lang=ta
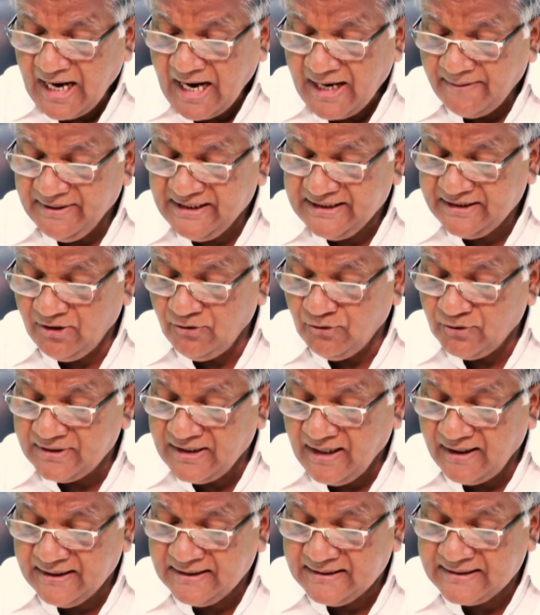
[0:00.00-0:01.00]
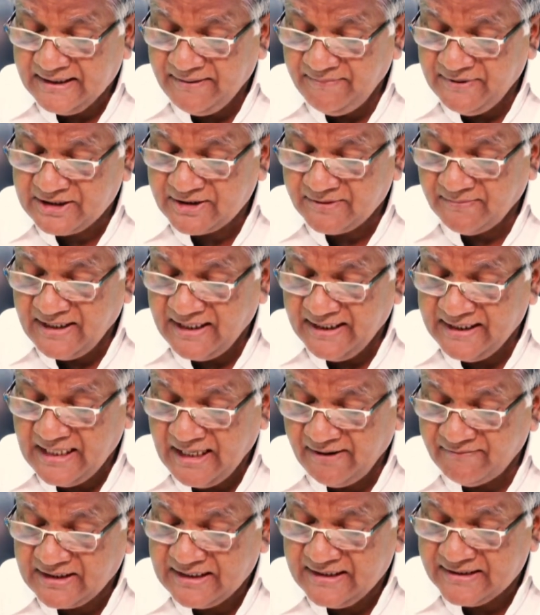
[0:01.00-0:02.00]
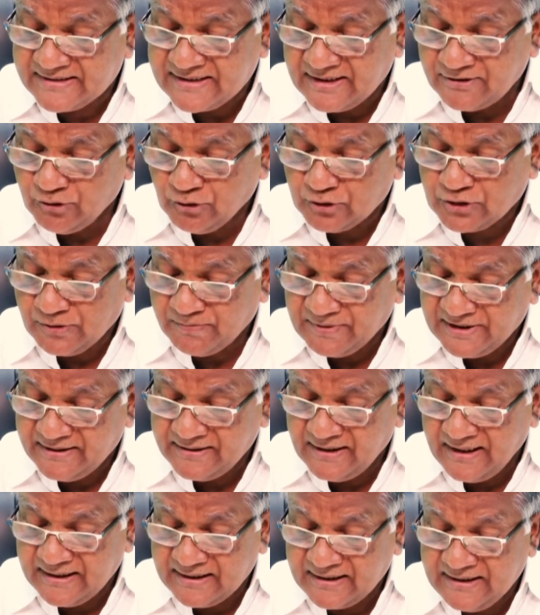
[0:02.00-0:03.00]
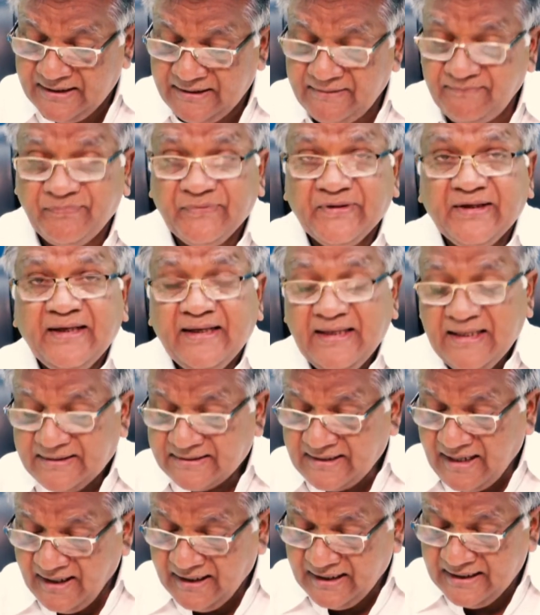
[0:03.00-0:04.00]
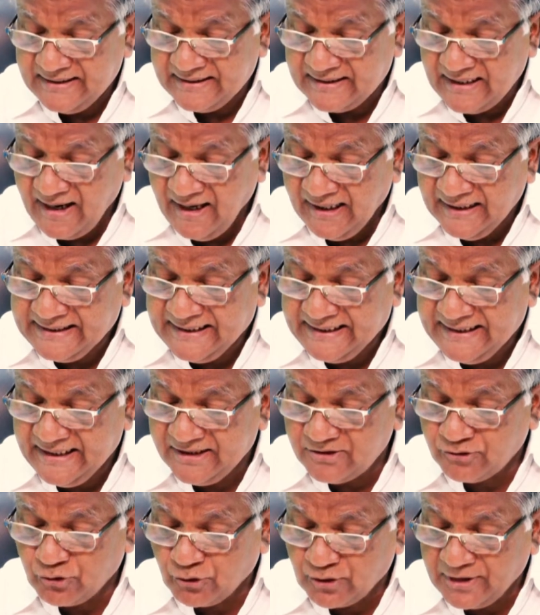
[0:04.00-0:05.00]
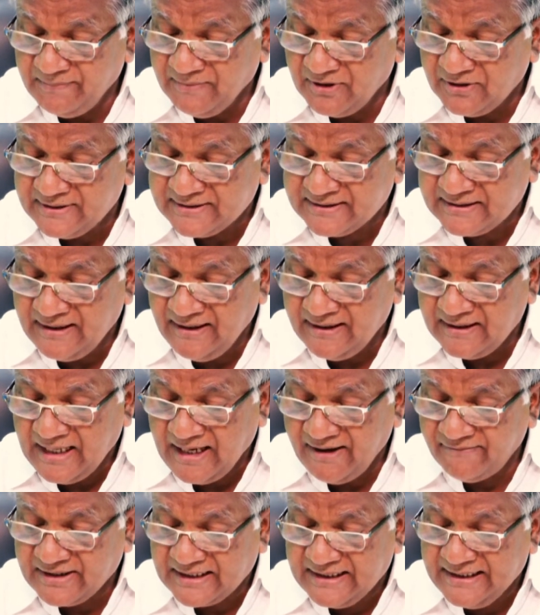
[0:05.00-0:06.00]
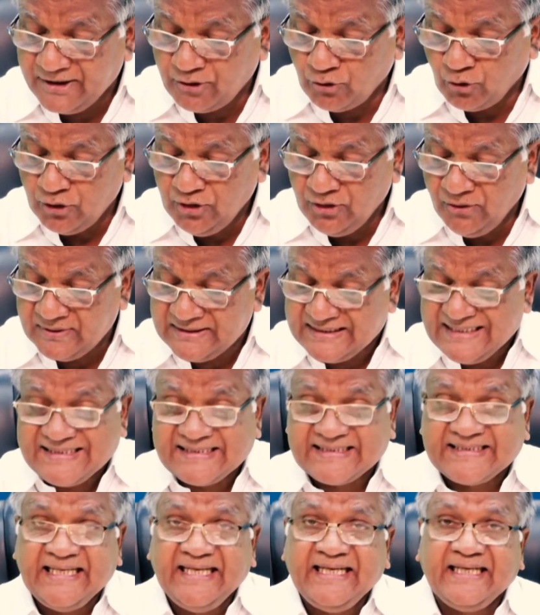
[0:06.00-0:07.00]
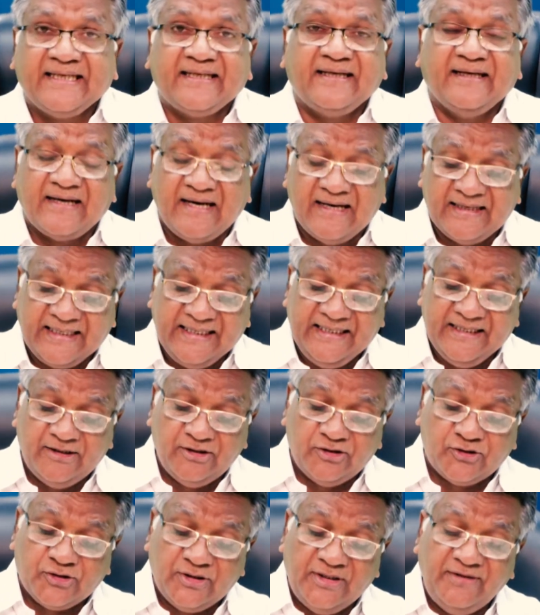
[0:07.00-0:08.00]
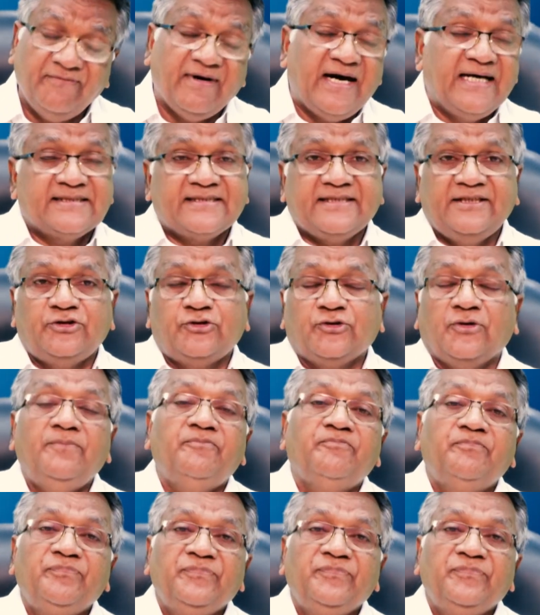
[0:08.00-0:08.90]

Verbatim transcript: அமைதன் உண்டானது நிமித்தமாய் அவர்கள் சந்தோஷப்படுகிறார்கள் தாங்கள் நாடின துறைமுகத்தில் அவர்களை கொண்டு வந்து சேர்க்கிறார் என்று சொல்லி வாசித்தோம்